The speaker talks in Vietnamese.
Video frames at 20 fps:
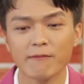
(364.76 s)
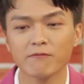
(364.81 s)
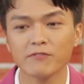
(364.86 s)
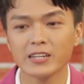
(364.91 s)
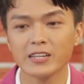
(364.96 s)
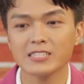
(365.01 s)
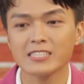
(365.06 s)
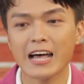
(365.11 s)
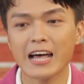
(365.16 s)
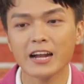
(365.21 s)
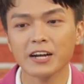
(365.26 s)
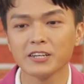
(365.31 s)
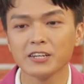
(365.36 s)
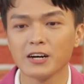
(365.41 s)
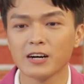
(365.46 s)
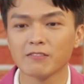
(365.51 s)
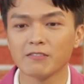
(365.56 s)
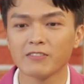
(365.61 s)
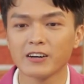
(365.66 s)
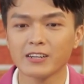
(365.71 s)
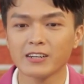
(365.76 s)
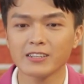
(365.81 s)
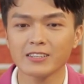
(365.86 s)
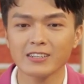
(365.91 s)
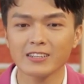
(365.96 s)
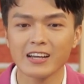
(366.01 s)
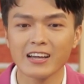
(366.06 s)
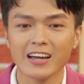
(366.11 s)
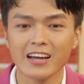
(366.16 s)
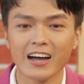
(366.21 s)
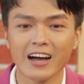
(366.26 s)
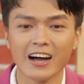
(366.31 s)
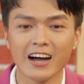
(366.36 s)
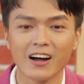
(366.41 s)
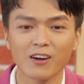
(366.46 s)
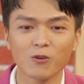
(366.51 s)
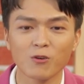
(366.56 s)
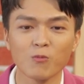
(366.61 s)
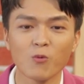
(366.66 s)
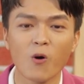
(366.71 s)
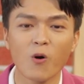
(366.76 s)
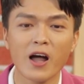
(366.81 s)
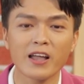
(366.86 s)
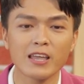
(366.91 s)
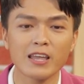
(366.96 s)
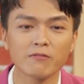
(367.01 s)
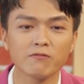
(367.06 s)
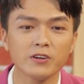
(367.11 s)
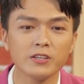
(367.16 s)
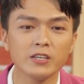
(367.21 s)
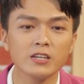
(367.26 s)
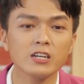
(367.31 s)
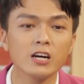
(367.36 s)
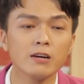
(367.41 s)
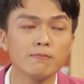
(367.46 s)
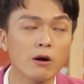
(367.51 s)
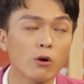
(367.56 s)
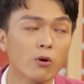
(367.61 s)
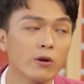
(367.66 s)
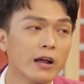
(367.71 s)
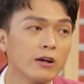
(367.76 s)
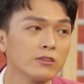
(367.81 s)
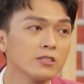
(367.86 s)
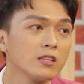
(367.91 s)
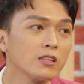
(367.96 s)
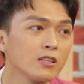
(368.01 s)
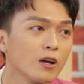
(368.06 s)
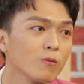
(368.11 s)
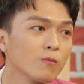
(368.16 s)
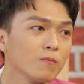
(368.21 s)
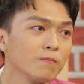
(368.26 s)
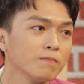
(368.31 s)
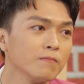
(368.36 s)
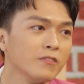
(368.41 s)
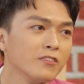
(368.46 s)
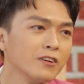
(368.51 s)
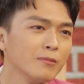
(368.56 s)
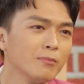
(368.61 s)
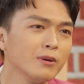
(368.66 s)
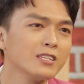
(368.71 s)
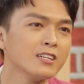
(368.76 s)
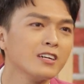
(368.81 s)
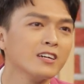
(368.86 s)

em vẫn ra đường vẫn à, cùng hòa nhập với những người mặc quần áo dân tộc vì bây